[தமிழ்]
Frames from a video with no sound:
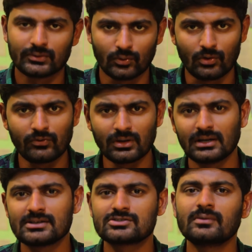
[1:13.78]
ஸோ ஒவ்வொரு
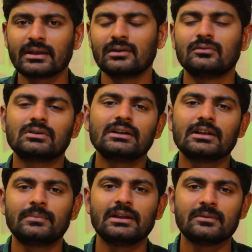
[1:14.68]
லென்ஸும் ரியல் வேர்ல்டில்
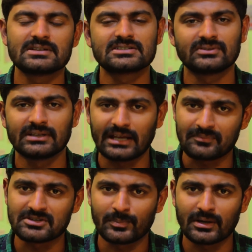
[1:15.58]
எப்படி இமேஜஸ் வந்து
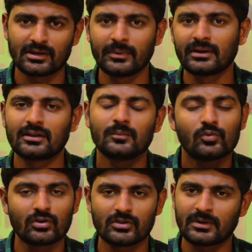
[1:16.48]
கேப்சர் பண்ணுது அப்படின்றத
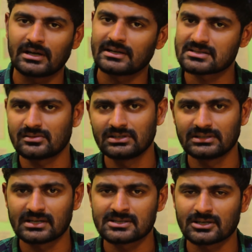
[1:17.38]
மூணு விதமான டெஸ்ட்டில் வந்து
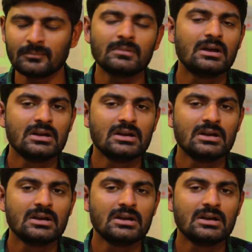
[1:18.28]
தெரிஞ்சுக்கலாம்